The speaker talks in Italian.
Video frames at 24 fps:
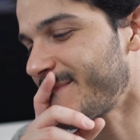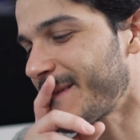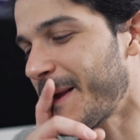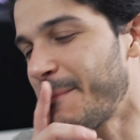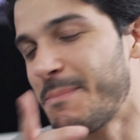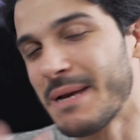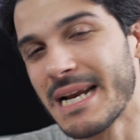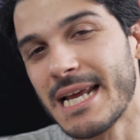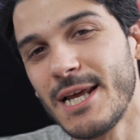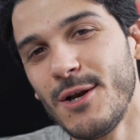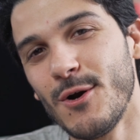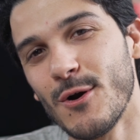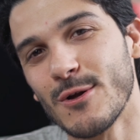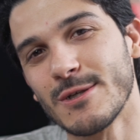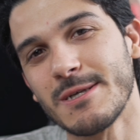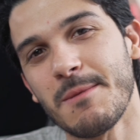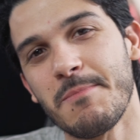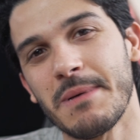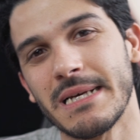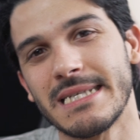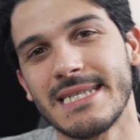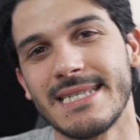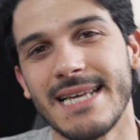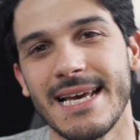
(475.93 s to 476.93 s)
per chi non lo
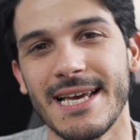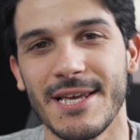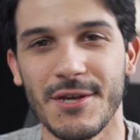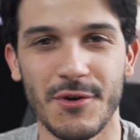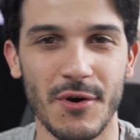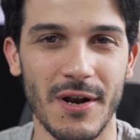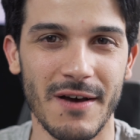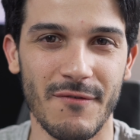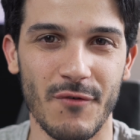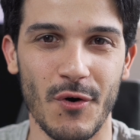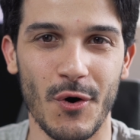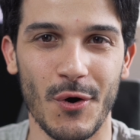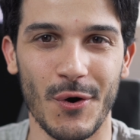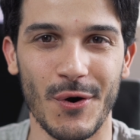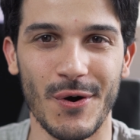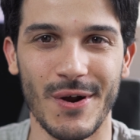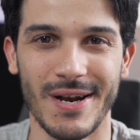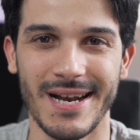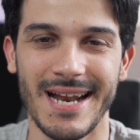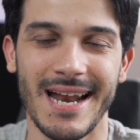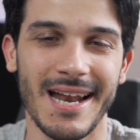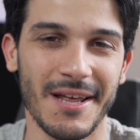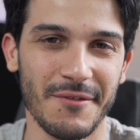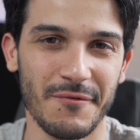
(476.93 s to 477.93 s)
sapesse, io lavoro
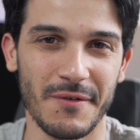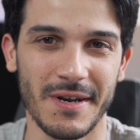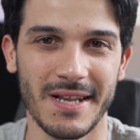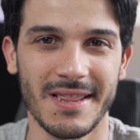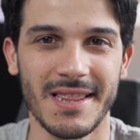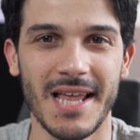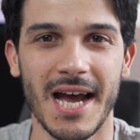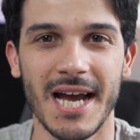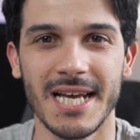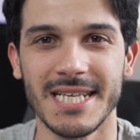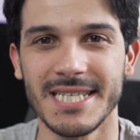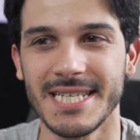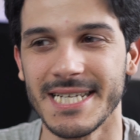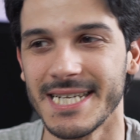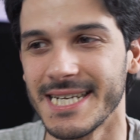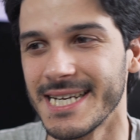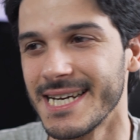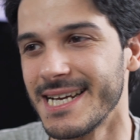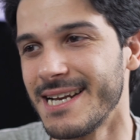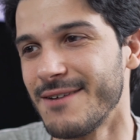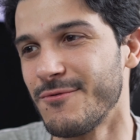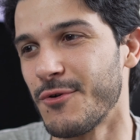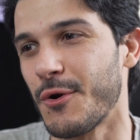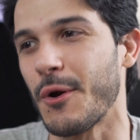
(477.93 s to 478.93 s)

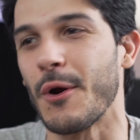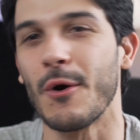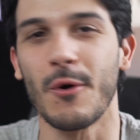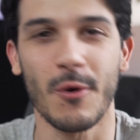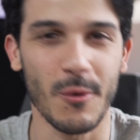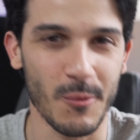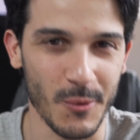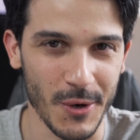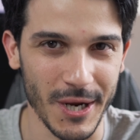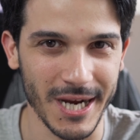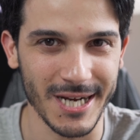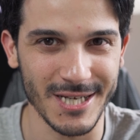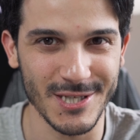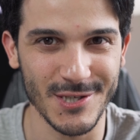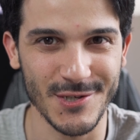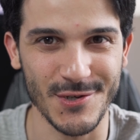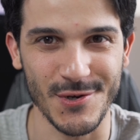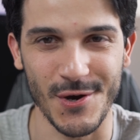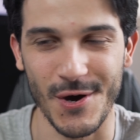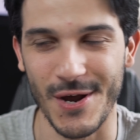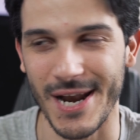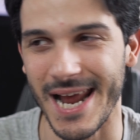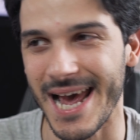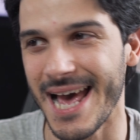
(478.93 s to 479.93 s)
nell'advertising, lavoro in
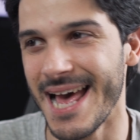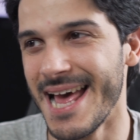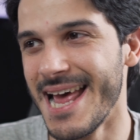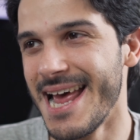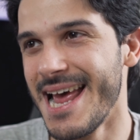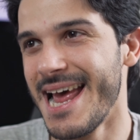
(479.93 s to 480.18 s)
comunicazione